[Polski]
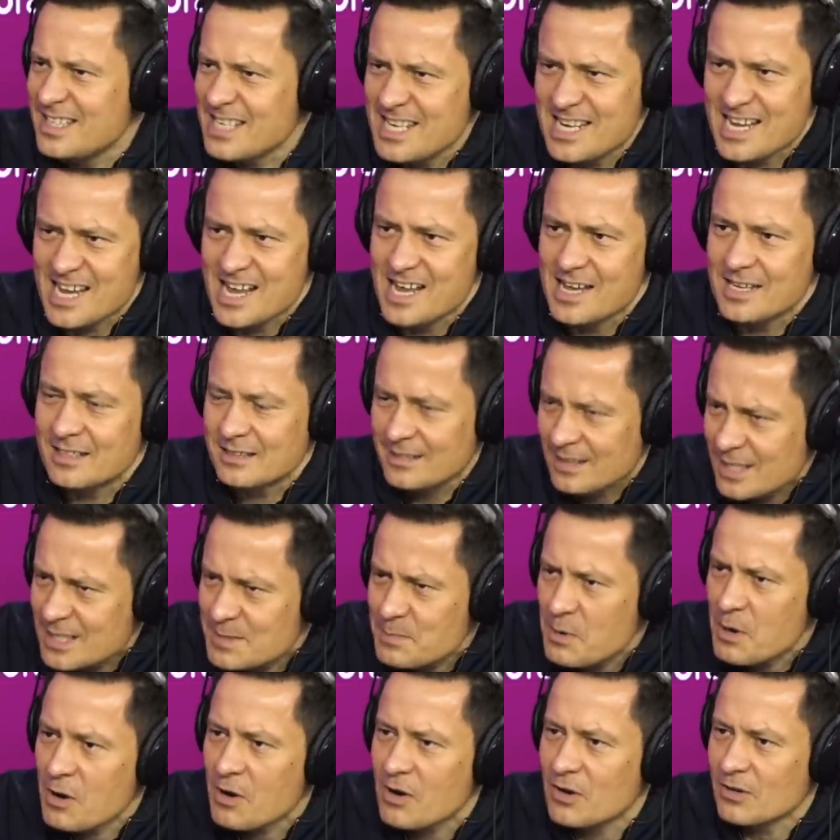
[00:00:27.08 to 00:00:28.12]
Nie, spokojnie, nie. Na
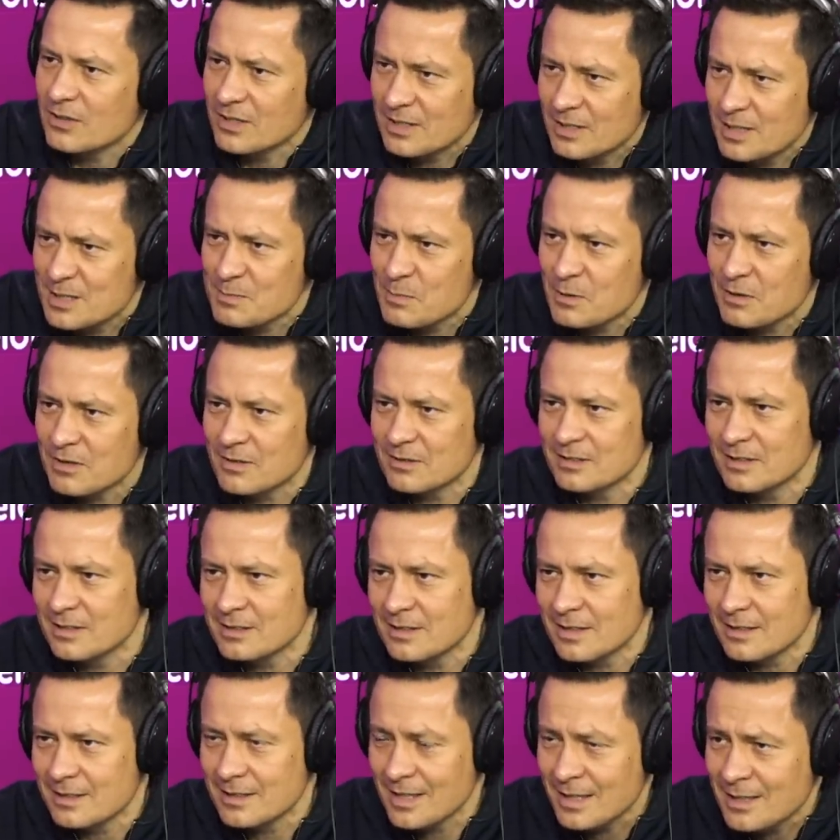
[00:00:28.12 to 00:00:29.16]
spokojnie, dobrze, na spokojnie.
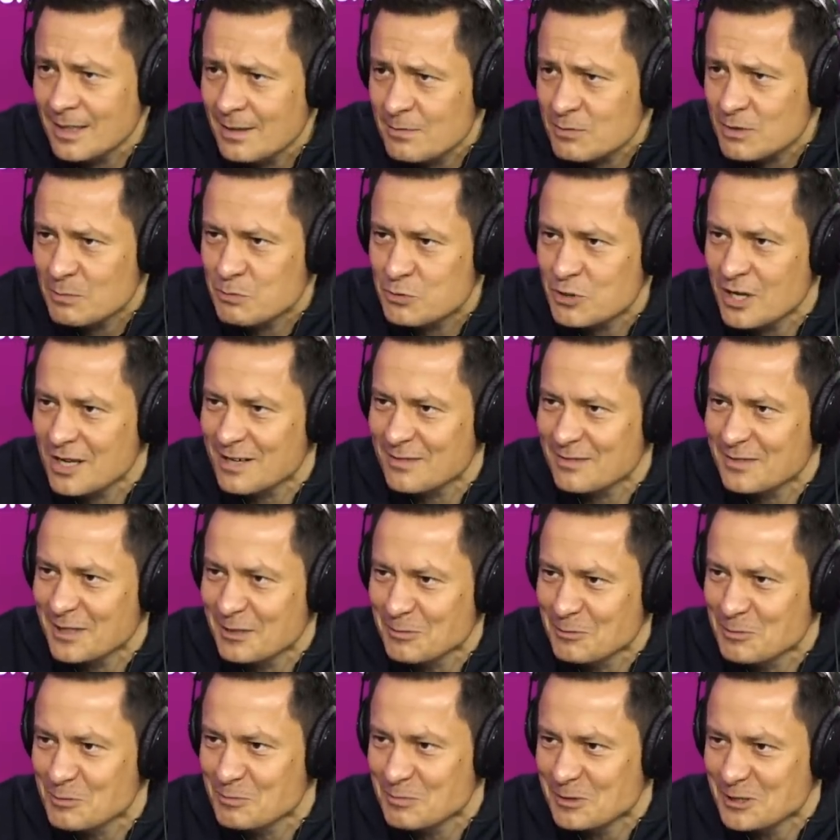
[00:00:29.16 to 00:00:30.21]
Tak. Dobrze. Ja najwyżej przerwę,
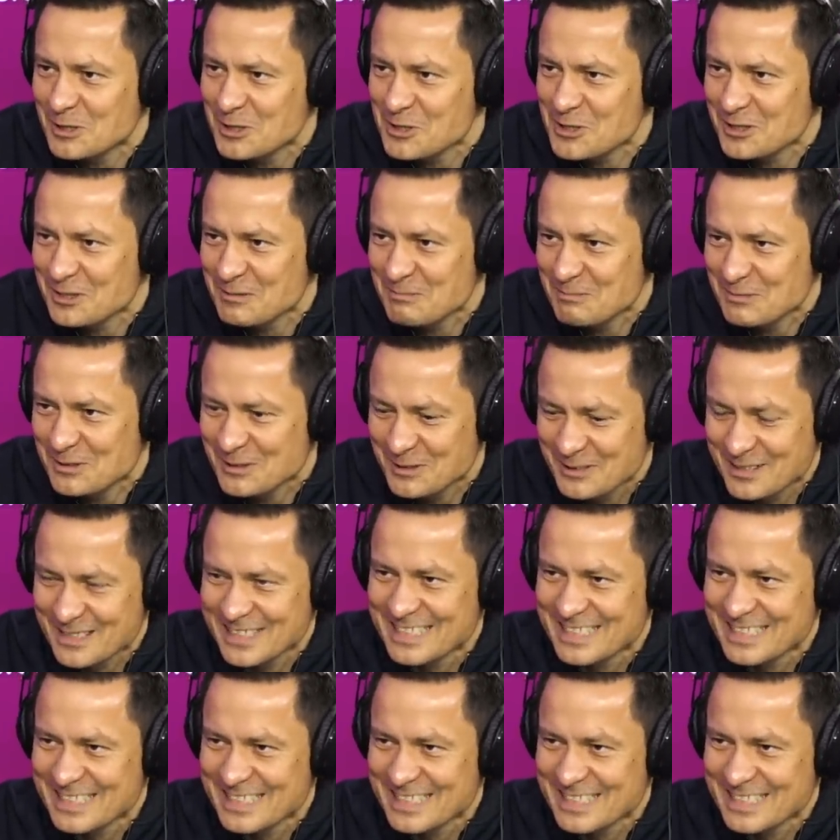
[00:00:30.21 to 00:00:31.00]
jak już minie 7 ale minut. Ale